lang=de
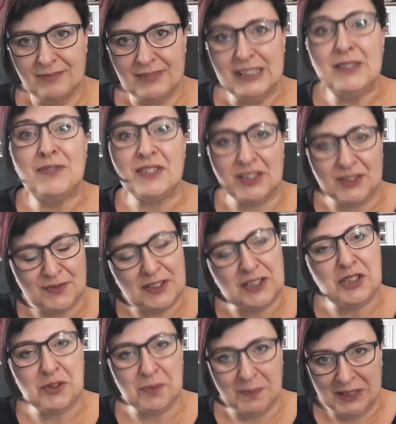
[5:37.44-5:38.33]
Ihr wisst,
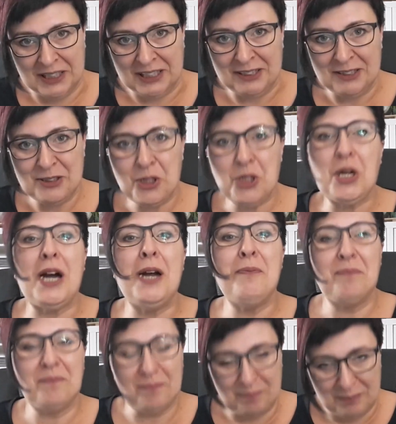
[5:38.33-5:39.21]
was ich meine.
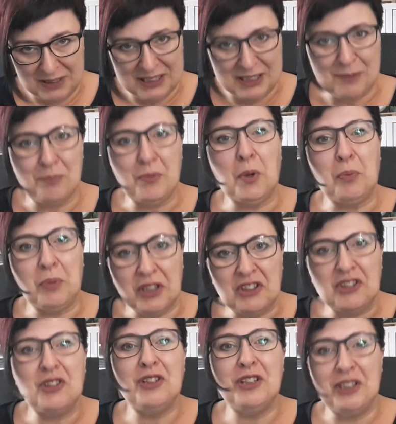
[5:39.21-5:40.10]
Schreibt mir das mal
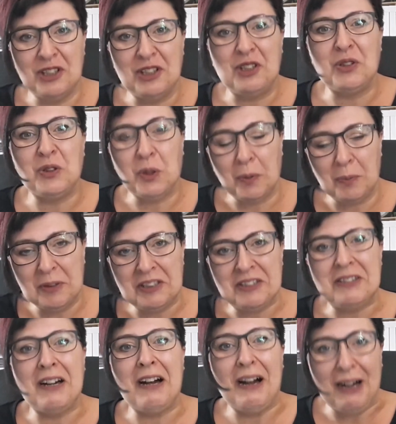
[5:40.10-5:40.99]
bitte in die
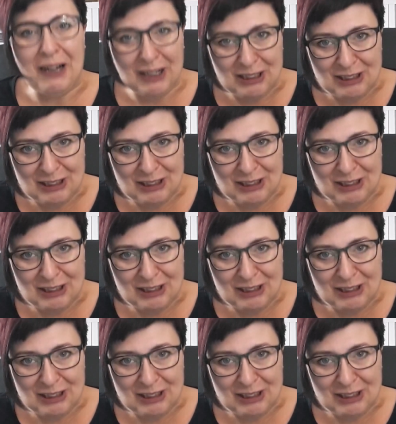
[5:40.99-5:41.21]
Kommentare.